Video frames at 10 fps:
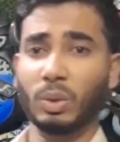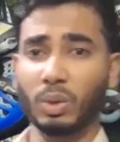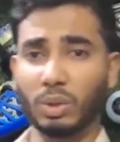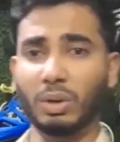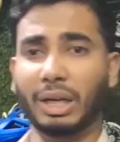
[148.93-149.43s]

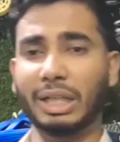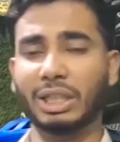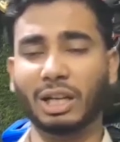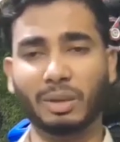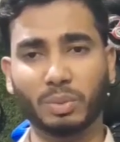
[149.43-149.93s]
ওইগুলা
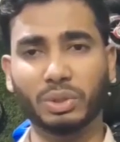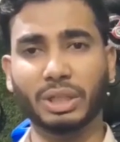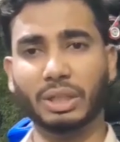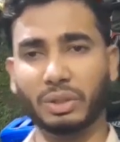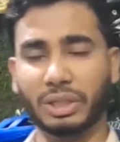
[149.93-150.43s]
ইনশাল্লাহ
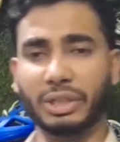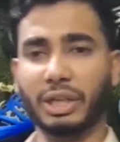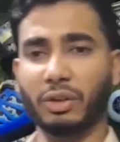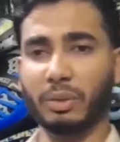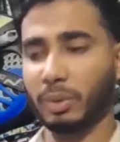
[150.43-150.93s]
বুঝিয়ে দেওয়ার
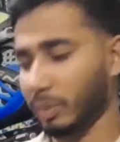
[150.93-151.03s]
চেষ্টা করব